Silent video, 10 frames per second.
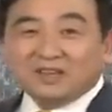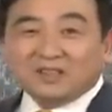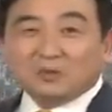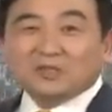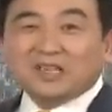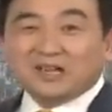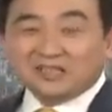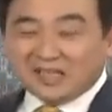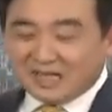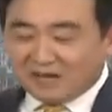那我想
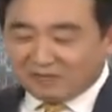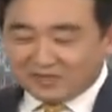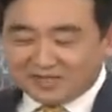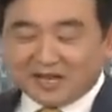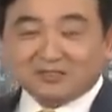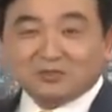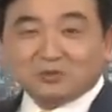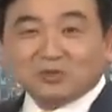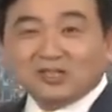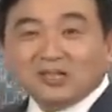跟大家分享，就是
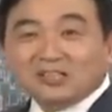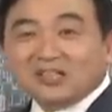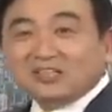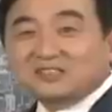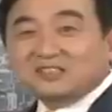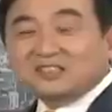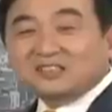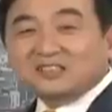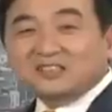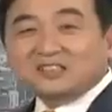说她际
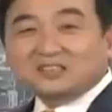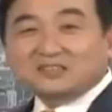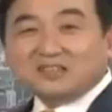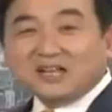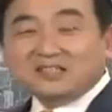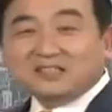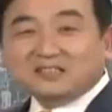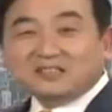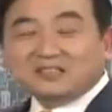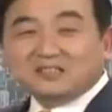是一个南京
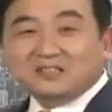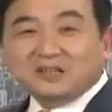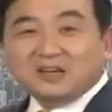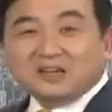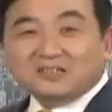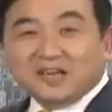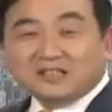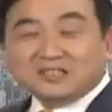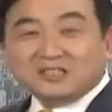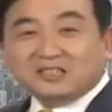市
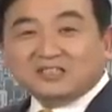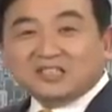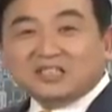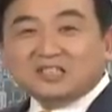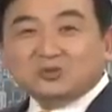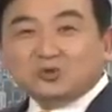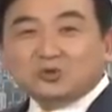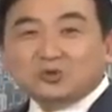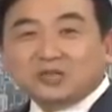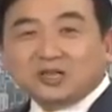新
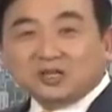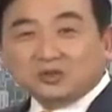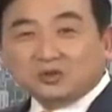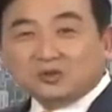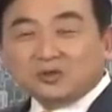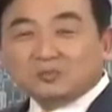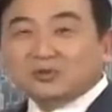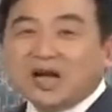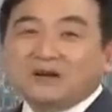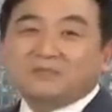区的宣传部
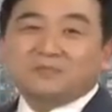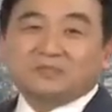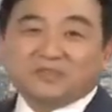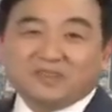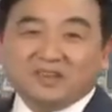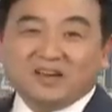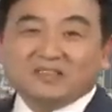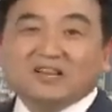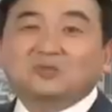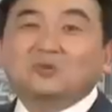长，啊，
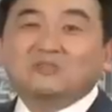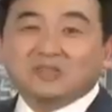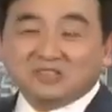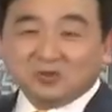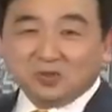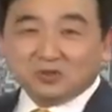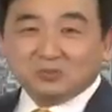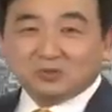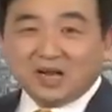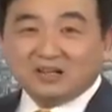她的官位是宣传
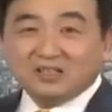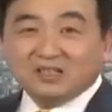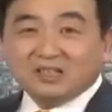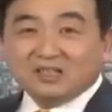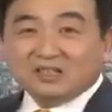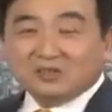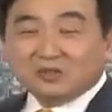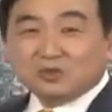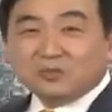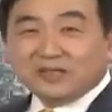部长。有
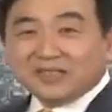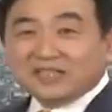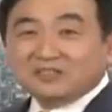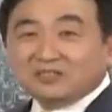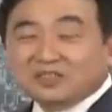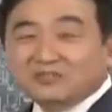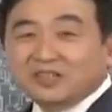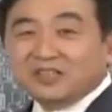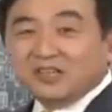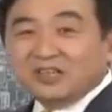人说被带走是因
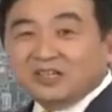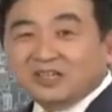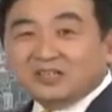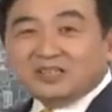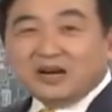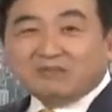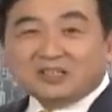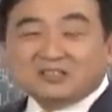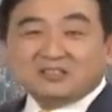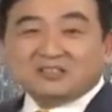为杨卫
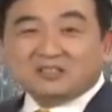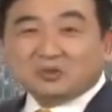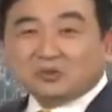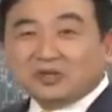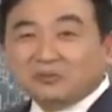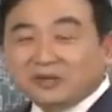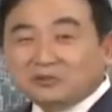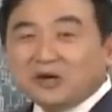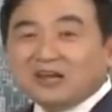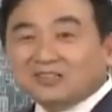泽失踪了，被
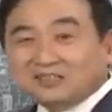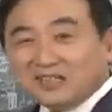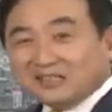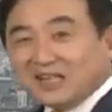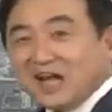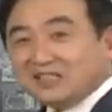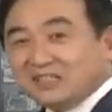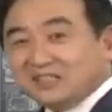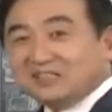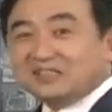抓了，那她
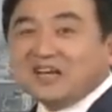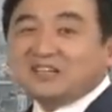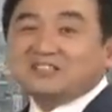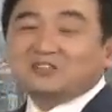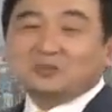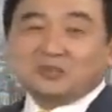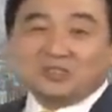紧跟着她也失踪了。